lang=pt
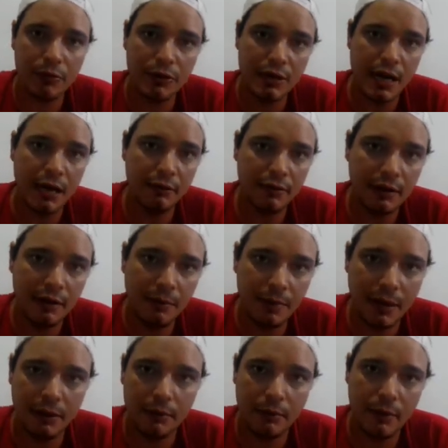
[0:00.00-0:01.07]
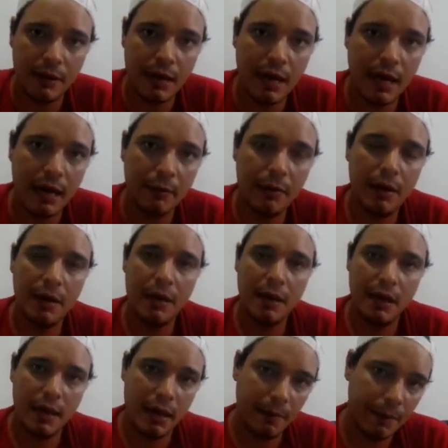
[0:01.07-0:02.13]
o certo da temperatura da água
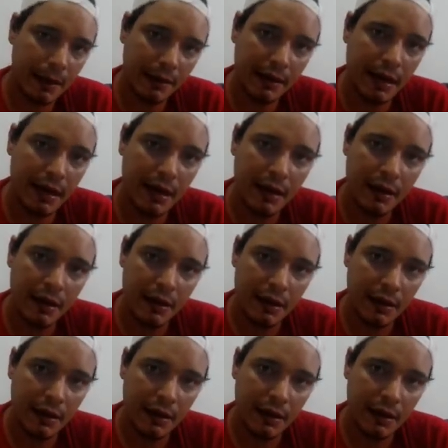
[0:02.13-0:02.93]
é para estar tá